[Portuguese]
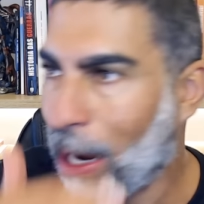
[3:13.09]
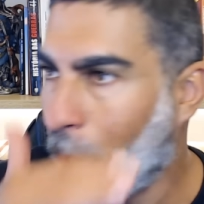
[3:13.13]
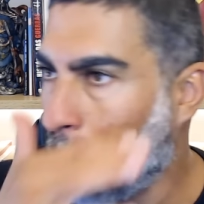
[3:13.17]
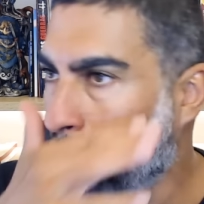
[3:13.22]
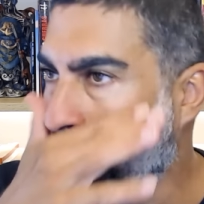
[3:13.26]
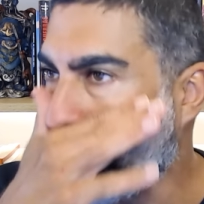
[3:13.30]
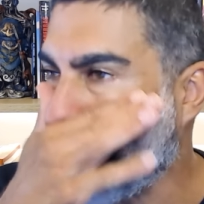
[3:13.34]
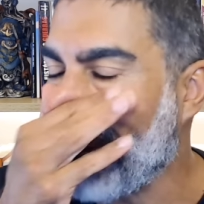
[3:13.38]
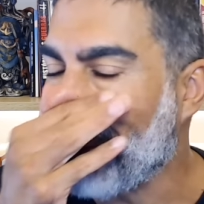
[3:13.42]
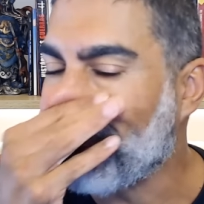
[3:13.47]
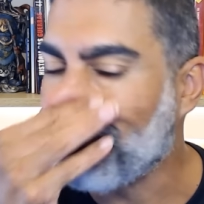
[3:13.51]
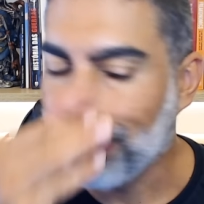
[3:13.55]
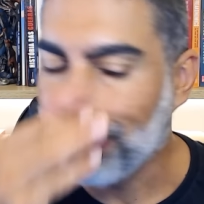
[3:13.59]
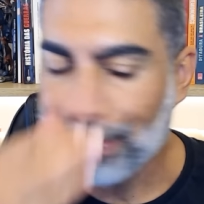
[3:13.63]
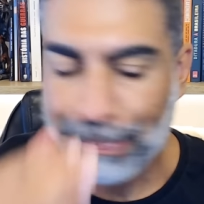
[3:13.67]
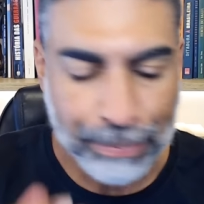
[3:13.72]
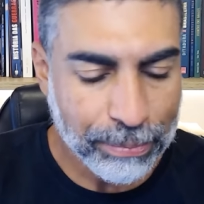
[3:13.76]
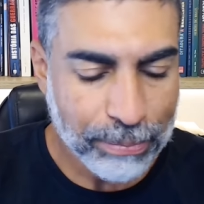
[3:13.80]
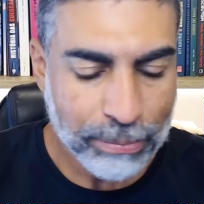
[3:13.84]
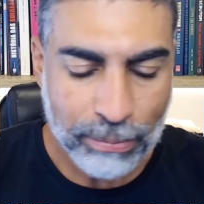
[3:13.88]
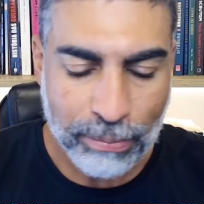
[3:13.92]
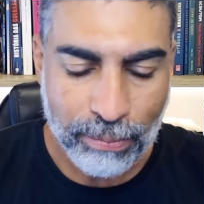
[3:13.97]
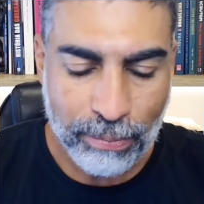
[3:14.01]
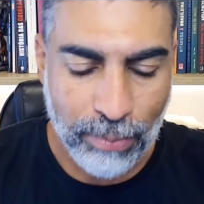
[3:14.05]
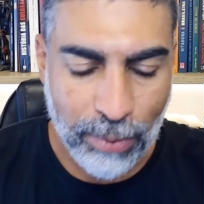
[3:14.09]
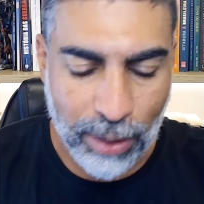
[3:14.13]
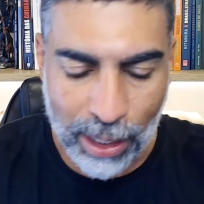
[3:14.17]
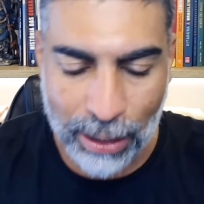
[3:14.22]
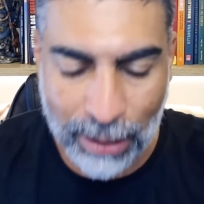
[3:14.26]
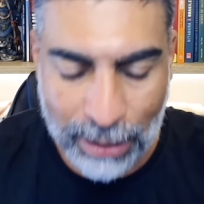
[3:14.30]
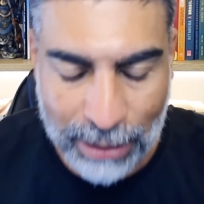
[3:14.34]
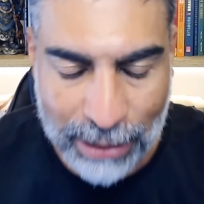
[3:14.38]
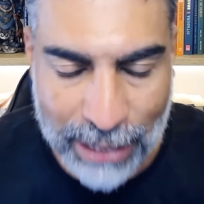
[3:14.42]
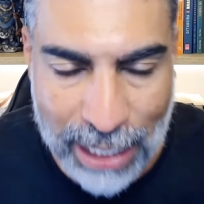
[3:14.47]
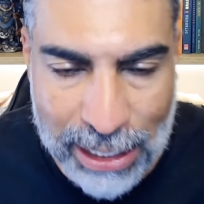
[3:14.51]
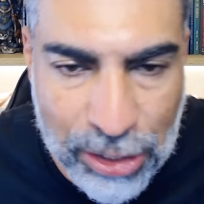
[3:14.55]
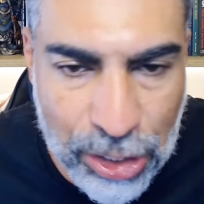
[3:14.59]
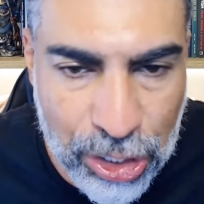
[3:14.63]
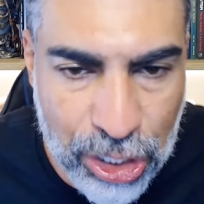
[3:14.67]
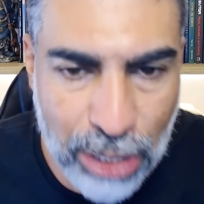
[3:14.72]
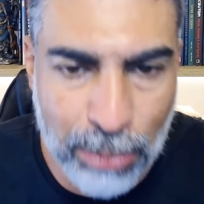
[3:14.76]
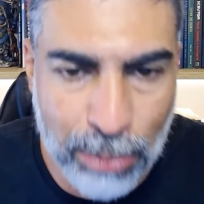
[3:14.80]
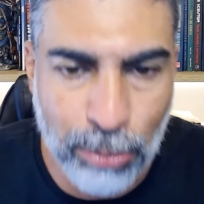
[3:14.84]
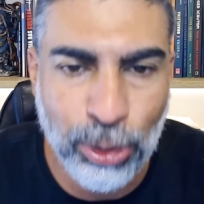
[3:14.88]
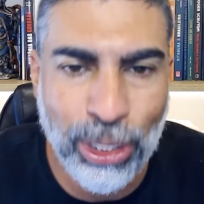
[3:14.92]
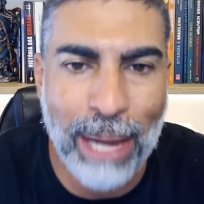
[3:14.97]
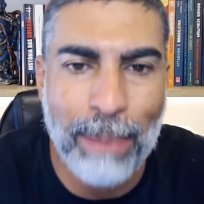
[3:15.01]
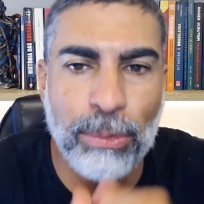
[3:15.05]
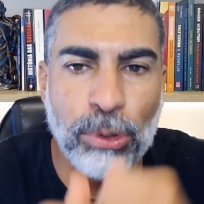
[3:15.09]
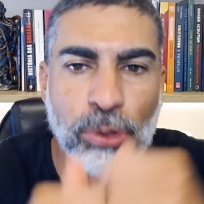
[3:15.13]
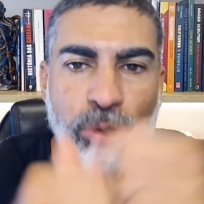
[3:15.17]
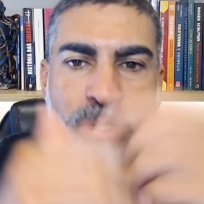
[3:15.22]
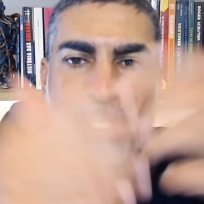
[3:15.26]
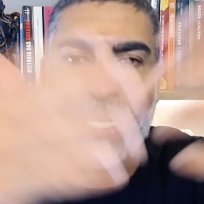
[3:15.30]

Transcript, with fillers: Ok, decidi mudar meus